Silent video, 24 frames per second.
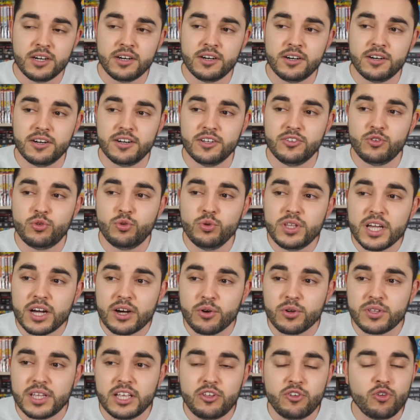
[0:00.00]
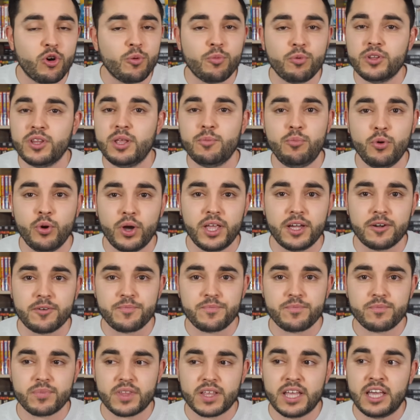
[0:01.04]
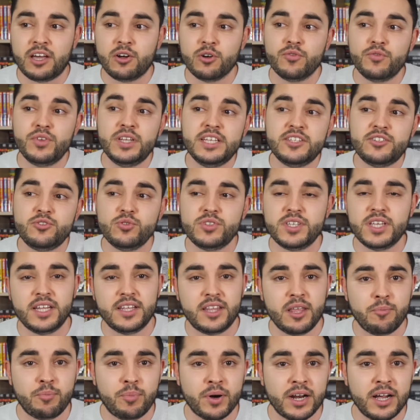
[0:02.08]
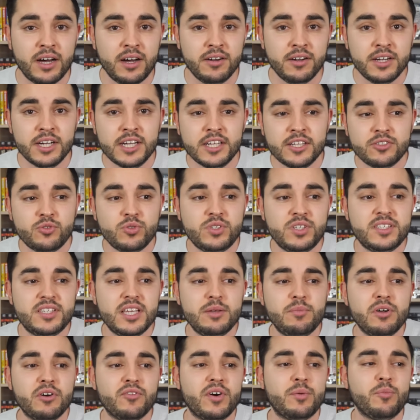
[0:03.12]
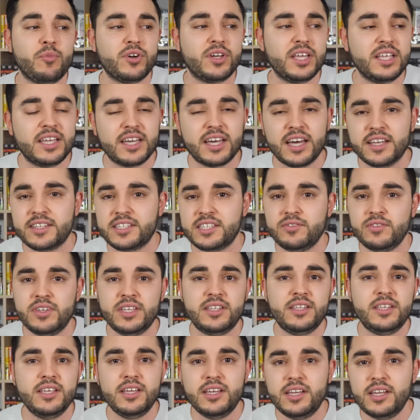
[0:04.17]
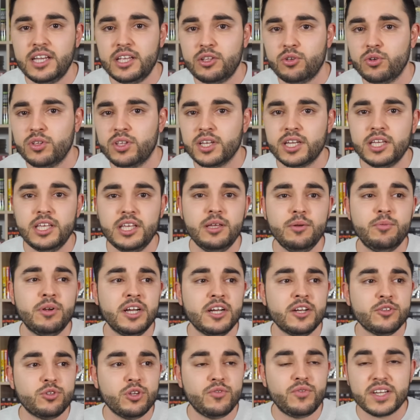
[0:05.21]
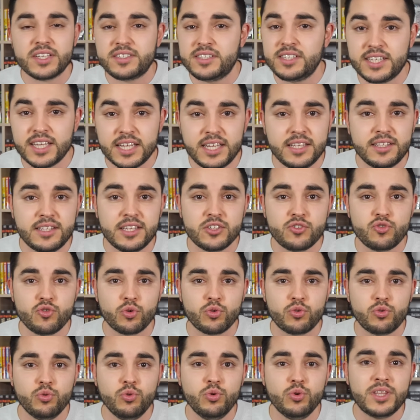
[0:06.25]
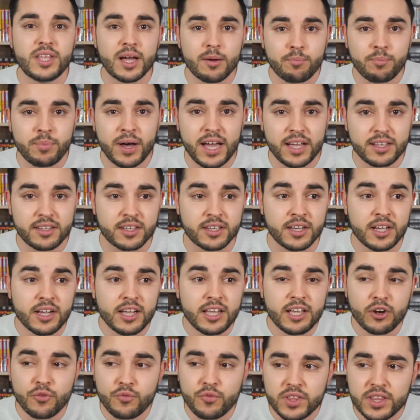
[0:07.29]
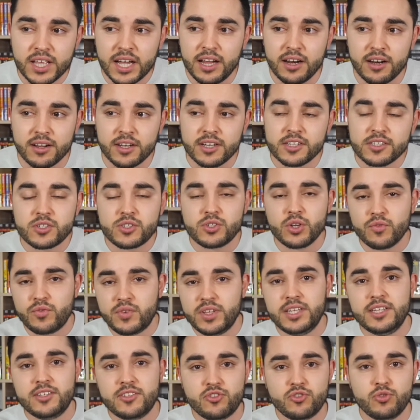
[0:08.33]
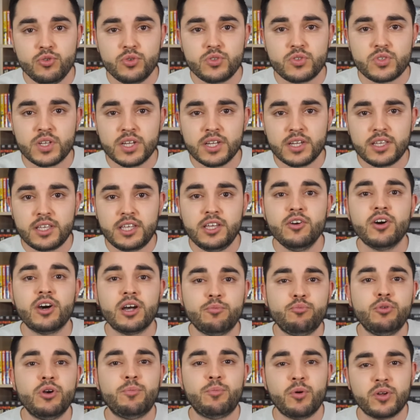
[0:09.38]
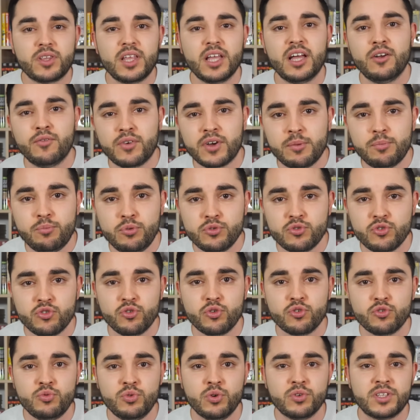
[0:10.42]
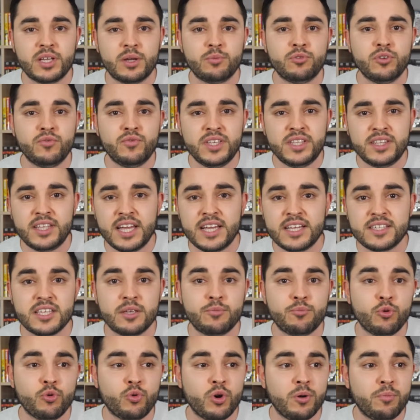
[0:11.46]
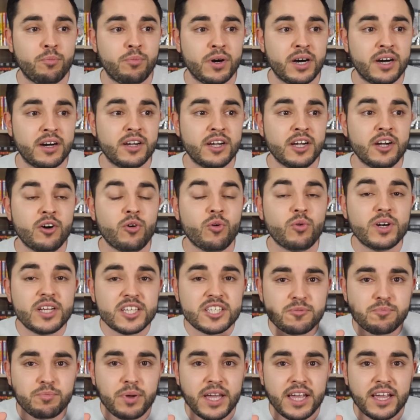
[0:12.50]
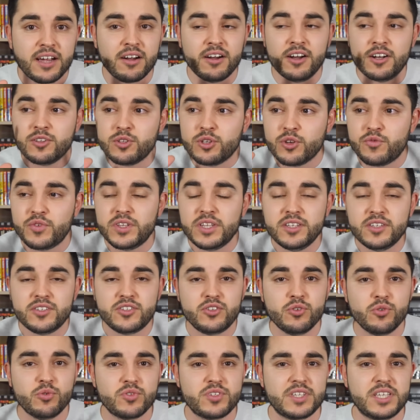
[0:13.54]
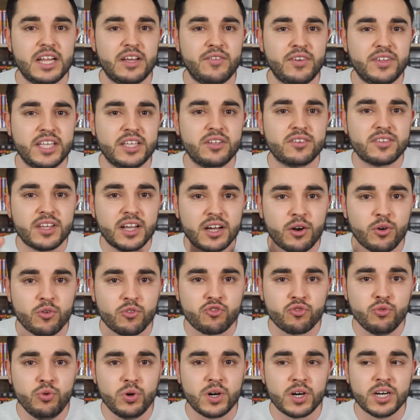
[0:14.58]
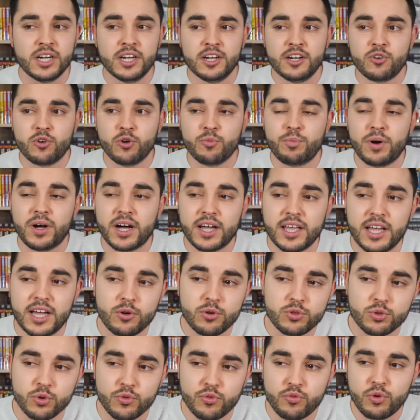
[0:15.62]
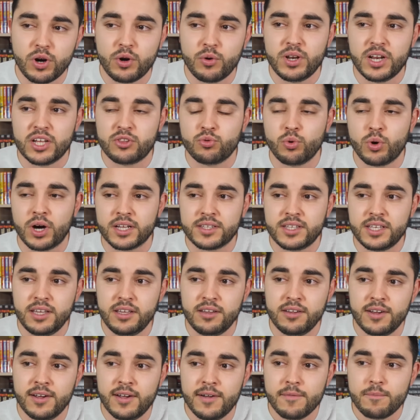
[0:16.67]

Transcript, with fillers: Euh, du coup, d'un côté, tu comprenais plus rien. Et quand Vinicius il était pas là, tu disais mais on va manquer de créativité, de dribble, de verticalité surtout, d'impact. Et au final, sans Vinicius, qui aurait pu apporter un vrai plus aujourd'hui en termes de vitesse et pourquoi pas, on l'espère, de finition s'il avait été dans un grand jour, comparé à l'autre fois où il a tout raté.